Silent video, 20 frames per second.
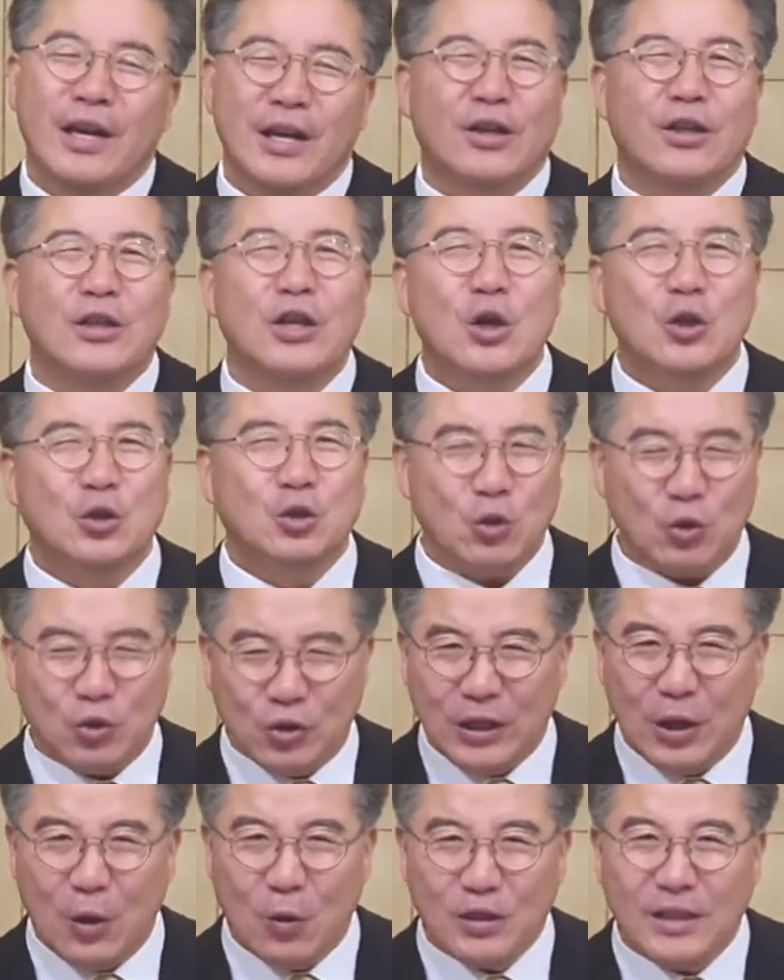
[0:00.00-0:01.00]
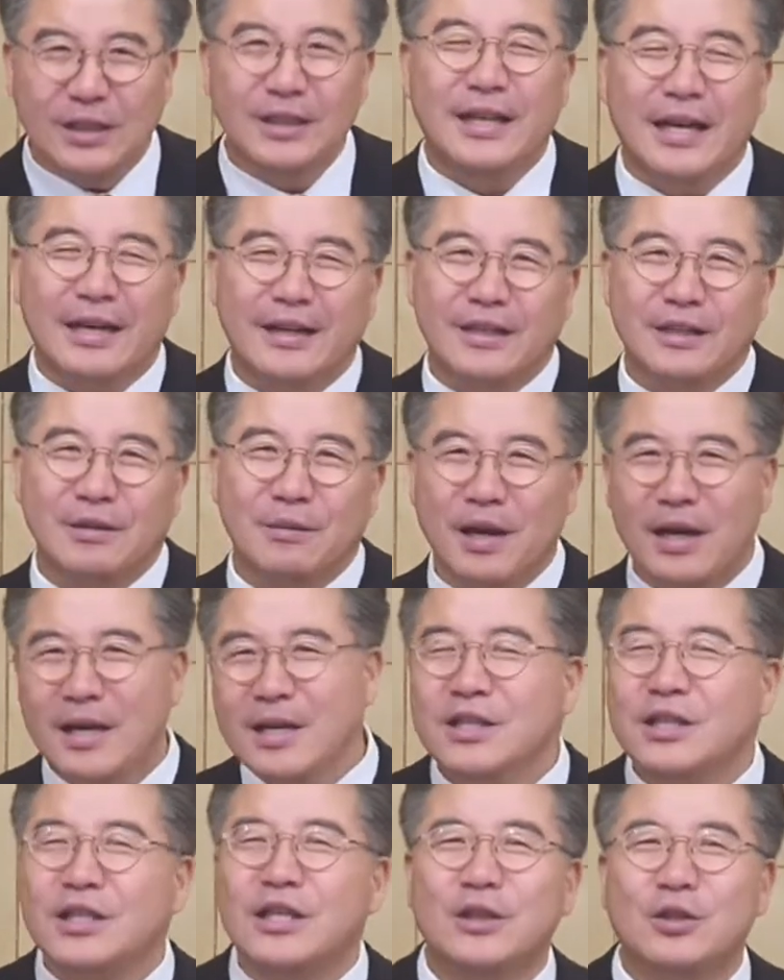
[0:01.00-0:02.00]
그러니까 쫓아오신다 그러지만
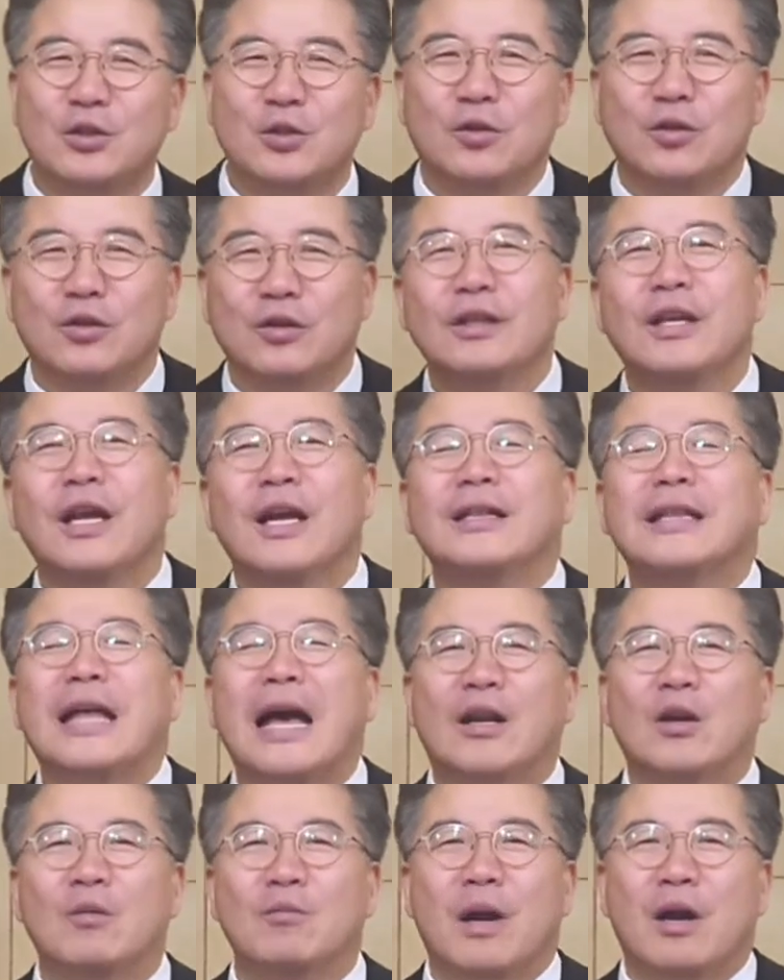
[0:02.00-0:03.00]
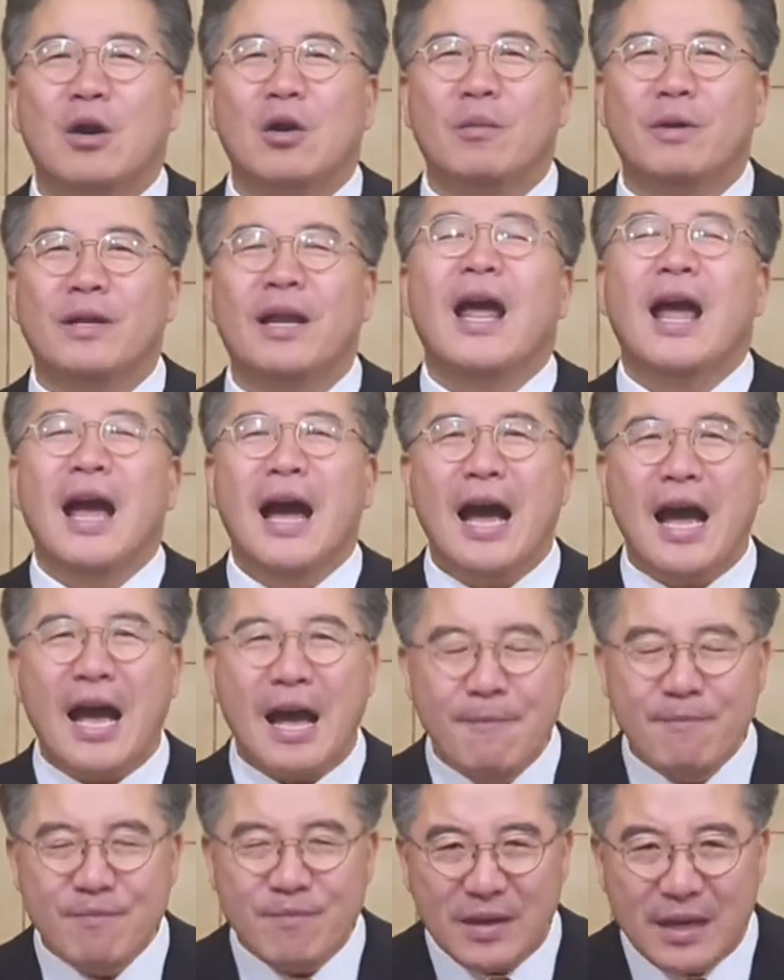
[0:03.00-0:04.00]
실제로는 다른 말로 하면
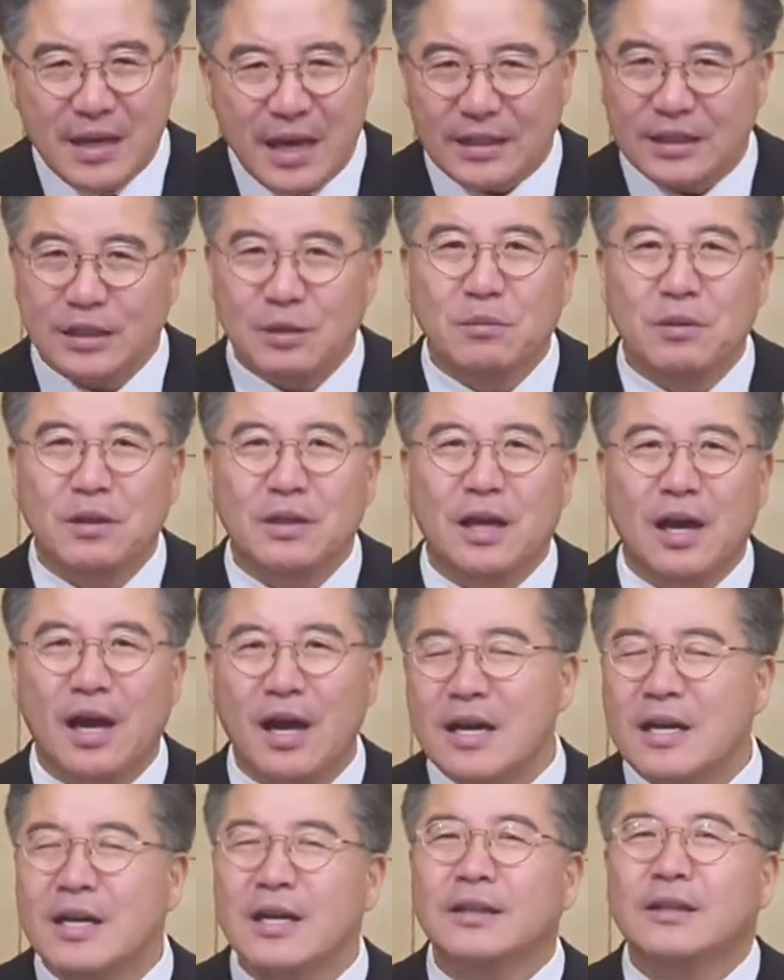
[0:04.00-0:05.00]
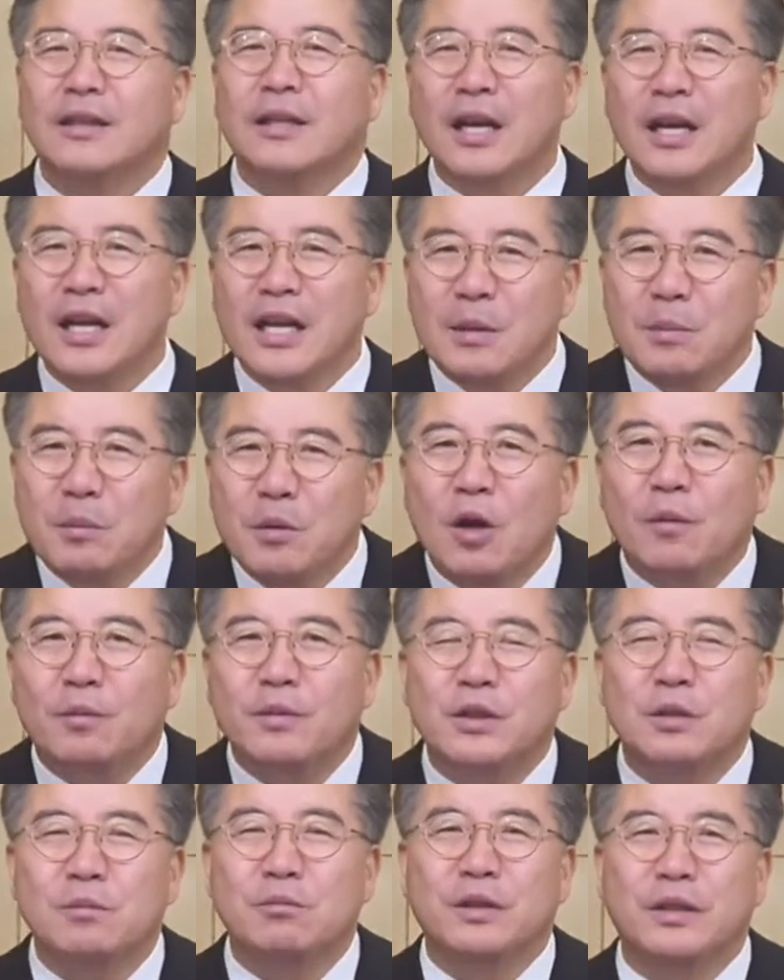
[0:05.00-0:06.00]
함께 하십니다. 틀림이
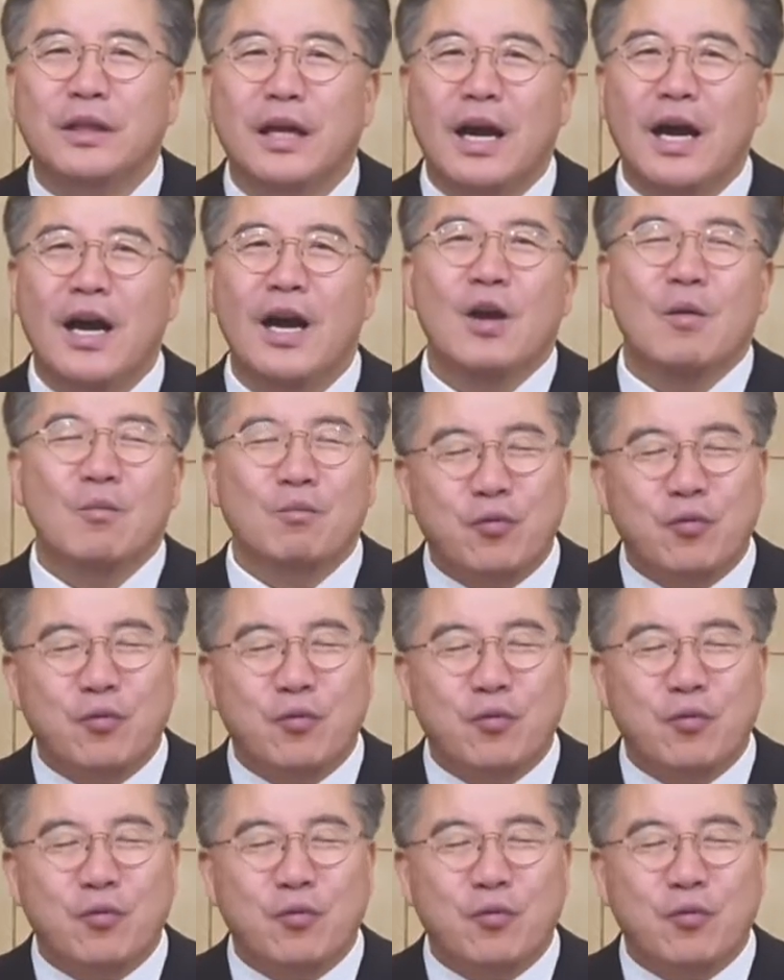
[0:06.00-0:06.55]
없습니다.